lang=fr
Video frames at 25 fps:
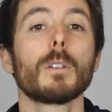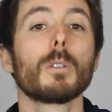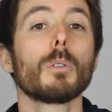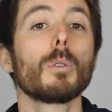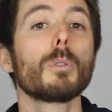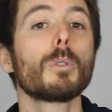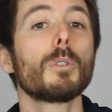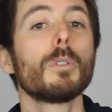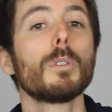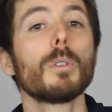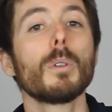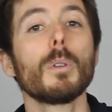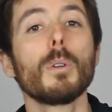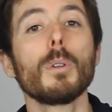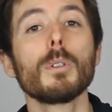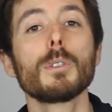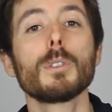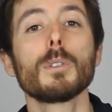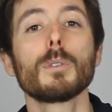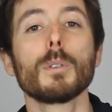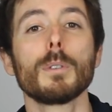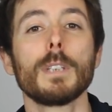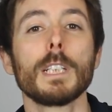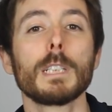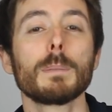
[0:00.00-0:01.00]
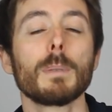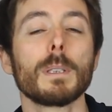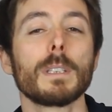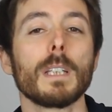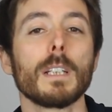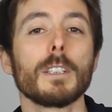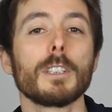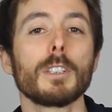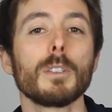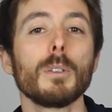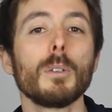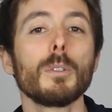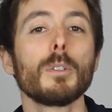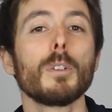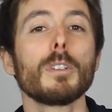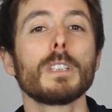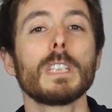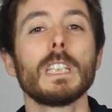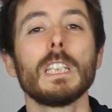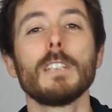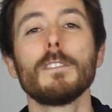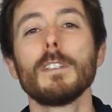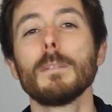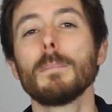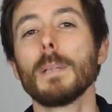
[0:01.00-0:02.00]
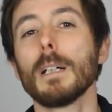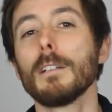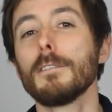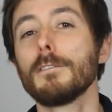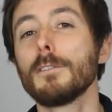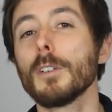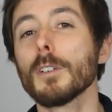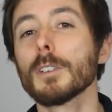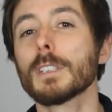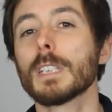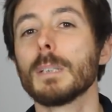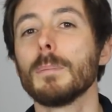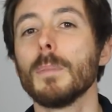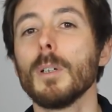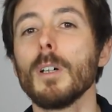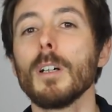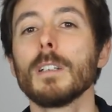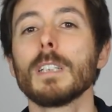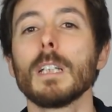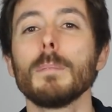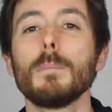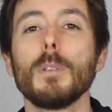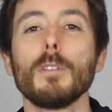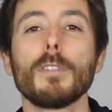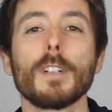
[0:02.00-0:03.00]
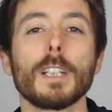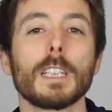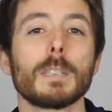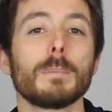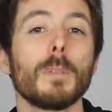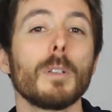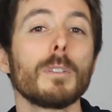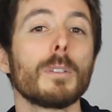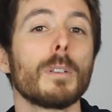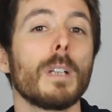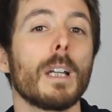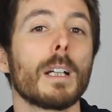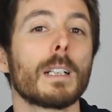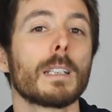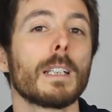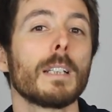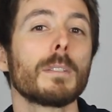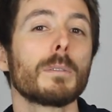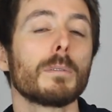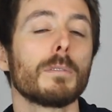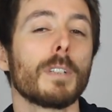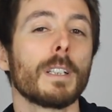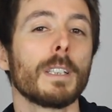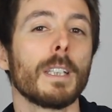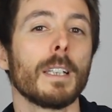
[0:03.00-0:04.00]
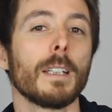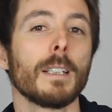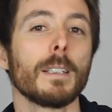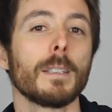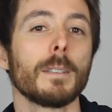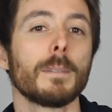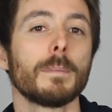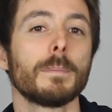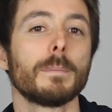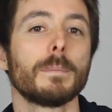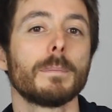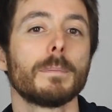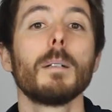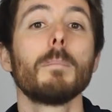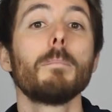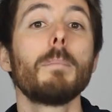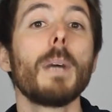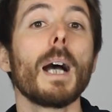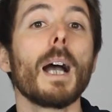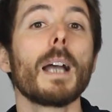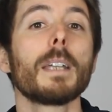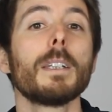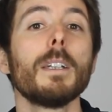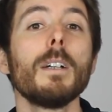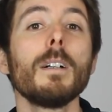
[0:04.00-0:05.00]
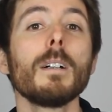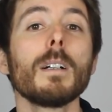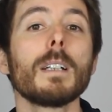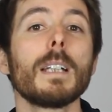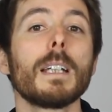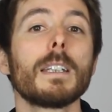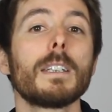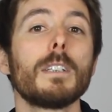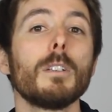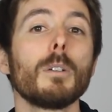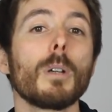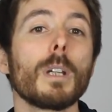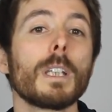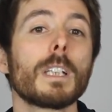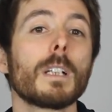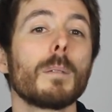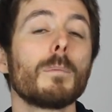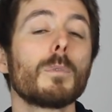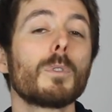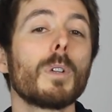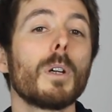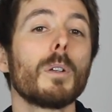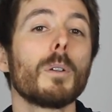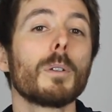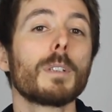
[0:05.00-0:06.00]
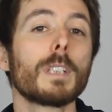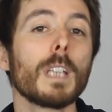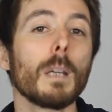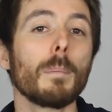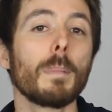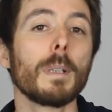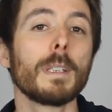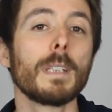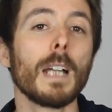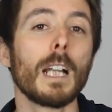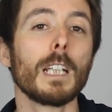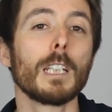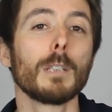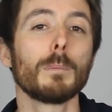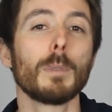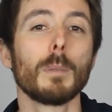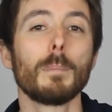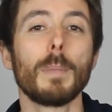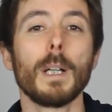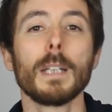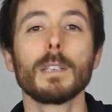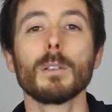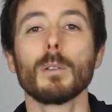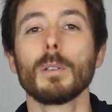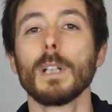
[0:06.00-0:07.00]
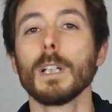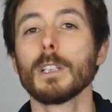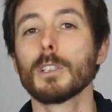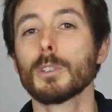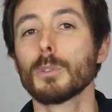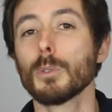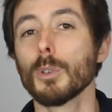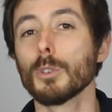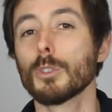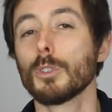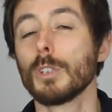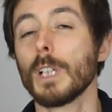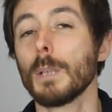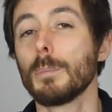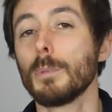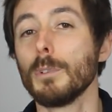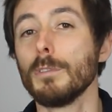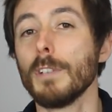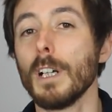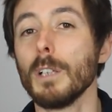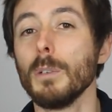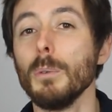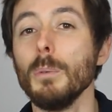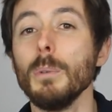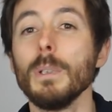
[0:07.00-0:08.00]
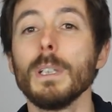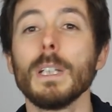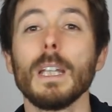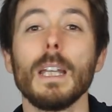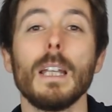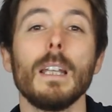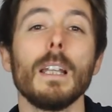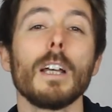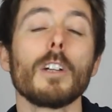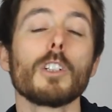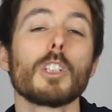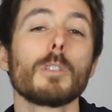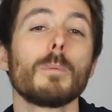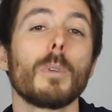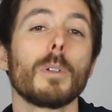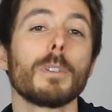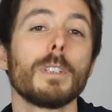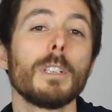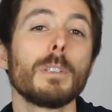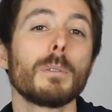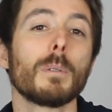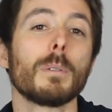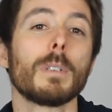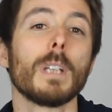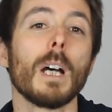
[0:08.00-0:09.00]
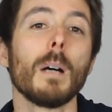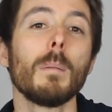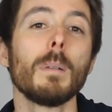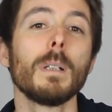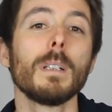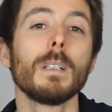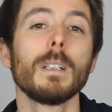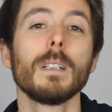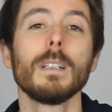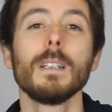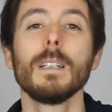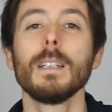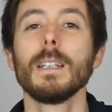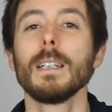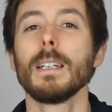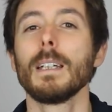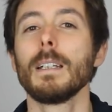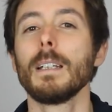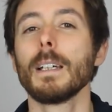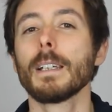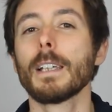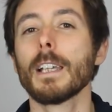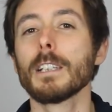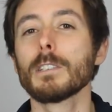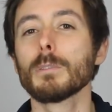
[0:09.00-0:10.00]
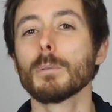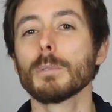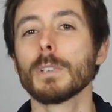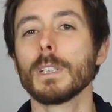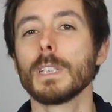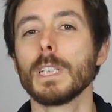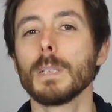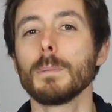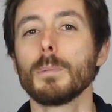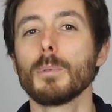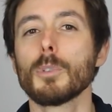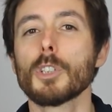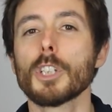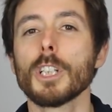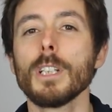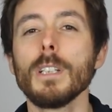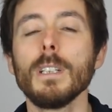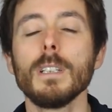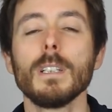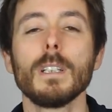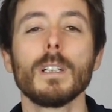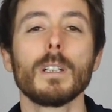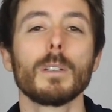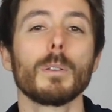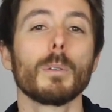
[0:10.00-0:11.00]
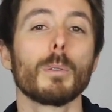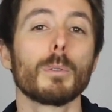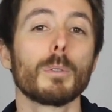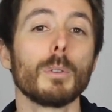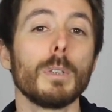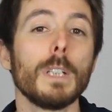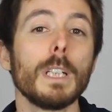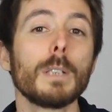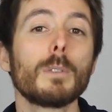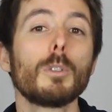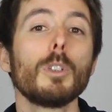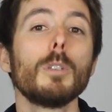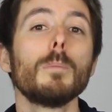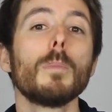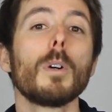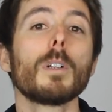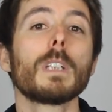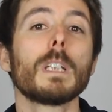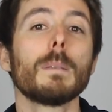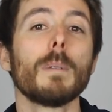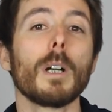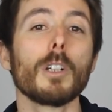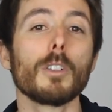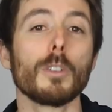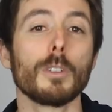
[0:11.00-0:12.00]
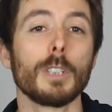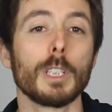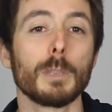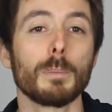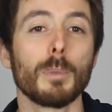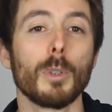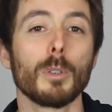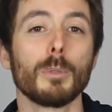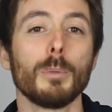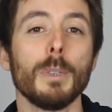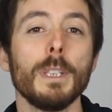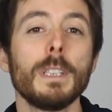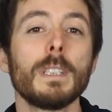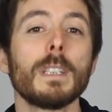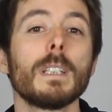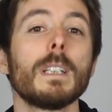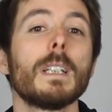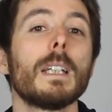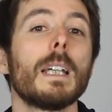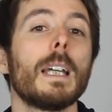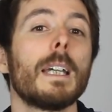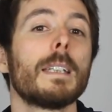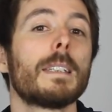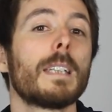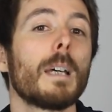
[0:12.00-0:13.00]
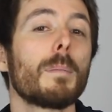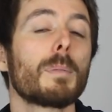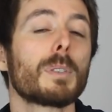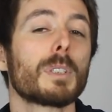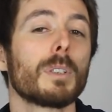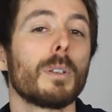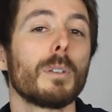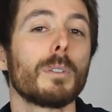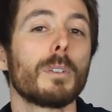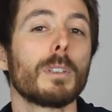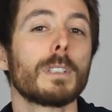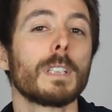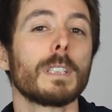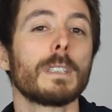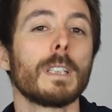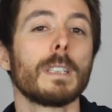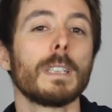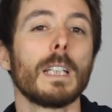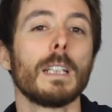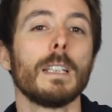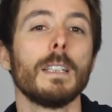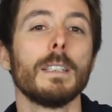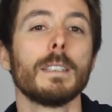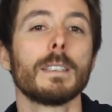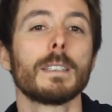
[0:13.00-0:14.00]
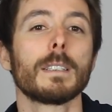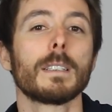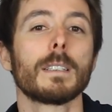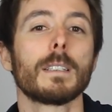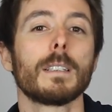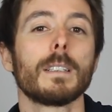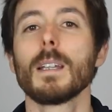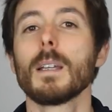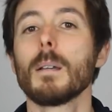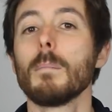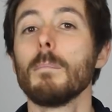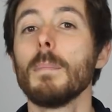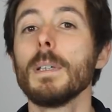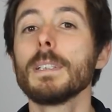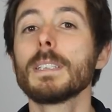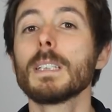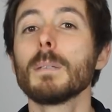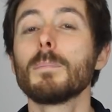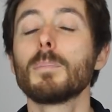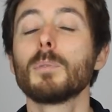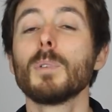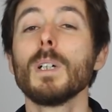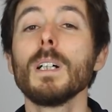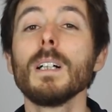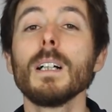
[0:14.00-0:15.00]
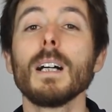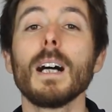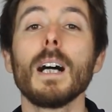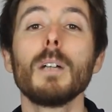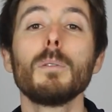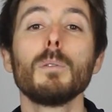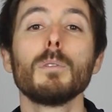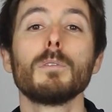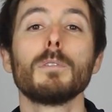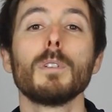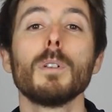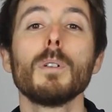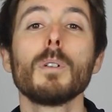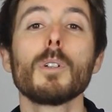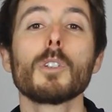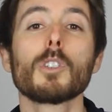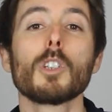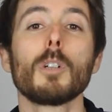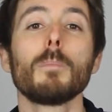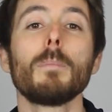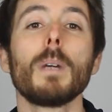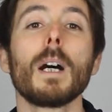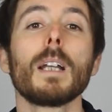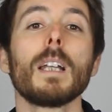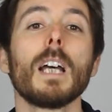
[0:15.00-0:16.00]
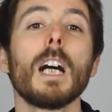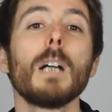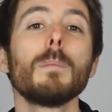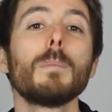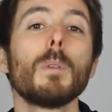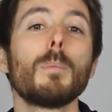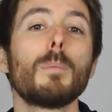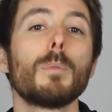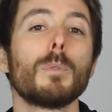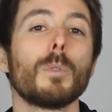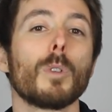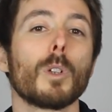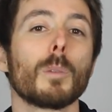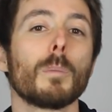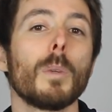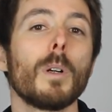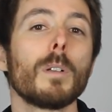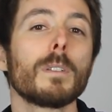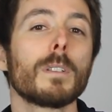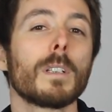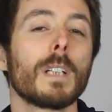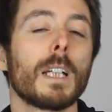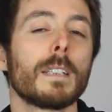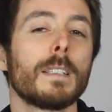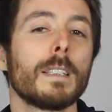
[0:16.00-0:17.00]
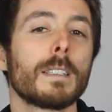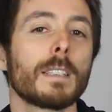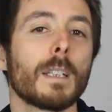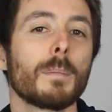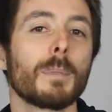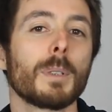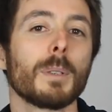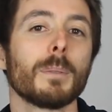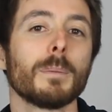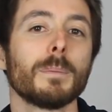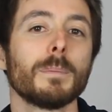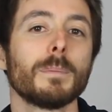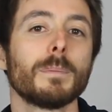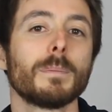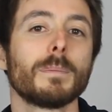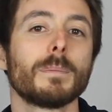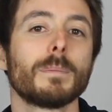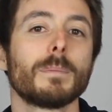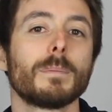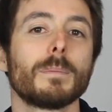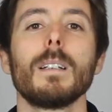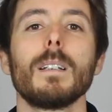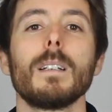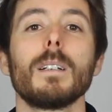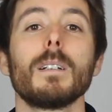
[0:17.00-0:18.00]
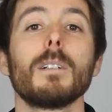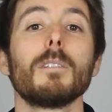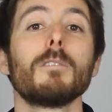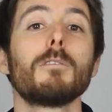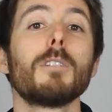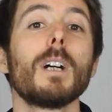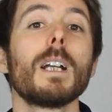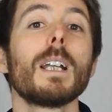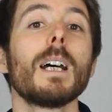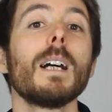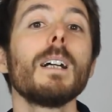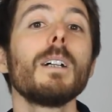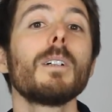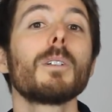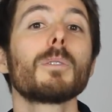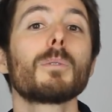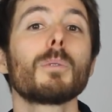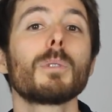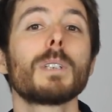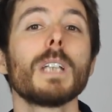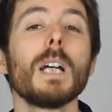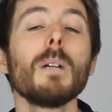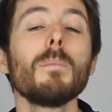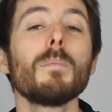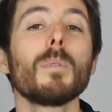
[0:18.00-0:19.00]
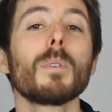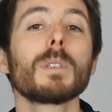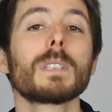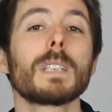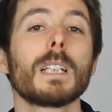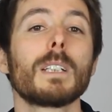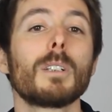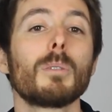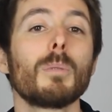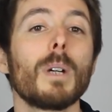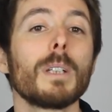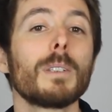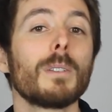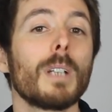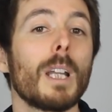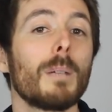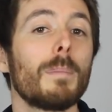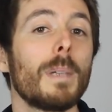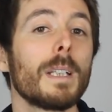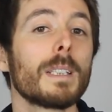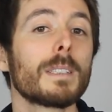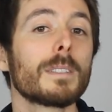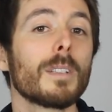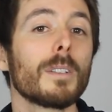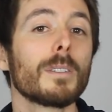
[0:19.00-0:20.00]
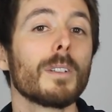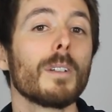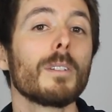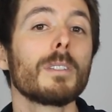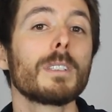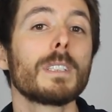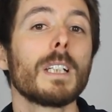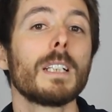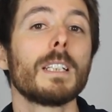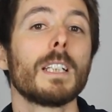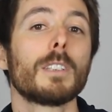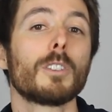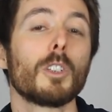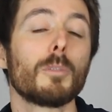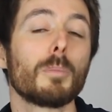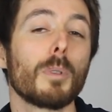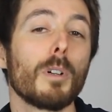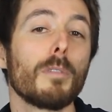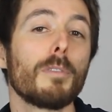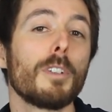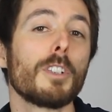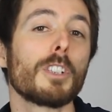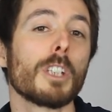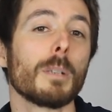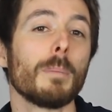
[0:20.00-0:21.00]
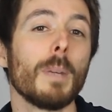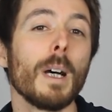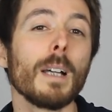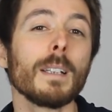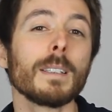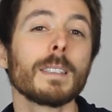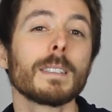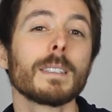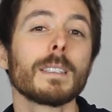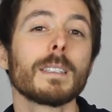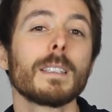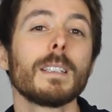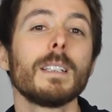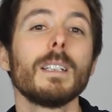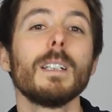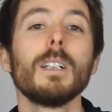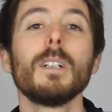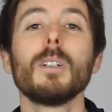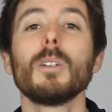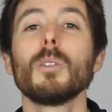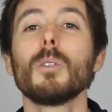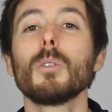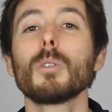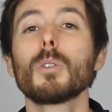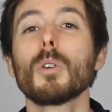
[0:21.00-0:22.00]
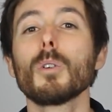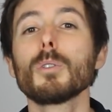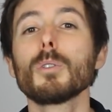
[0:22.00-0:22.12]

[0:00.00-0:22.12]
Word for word: donc une hausse du taux d'exploitation ne signifie pas forcément un appauvrissement de la classe ouvrière. Par ailleurs, la théorie comme quoi le capital ne peut pas être la source de la plus-value est largement discutable, et la question des débouchés, donc de l'écoulement des marchandises produites, est absente de cette analyse. Mais ces points, à nouveau, j'en parle un peu plus longuement dans la description. Voilà en tout cas pour cette loi de la baisse tendancielle des taux de profit chez Marx. On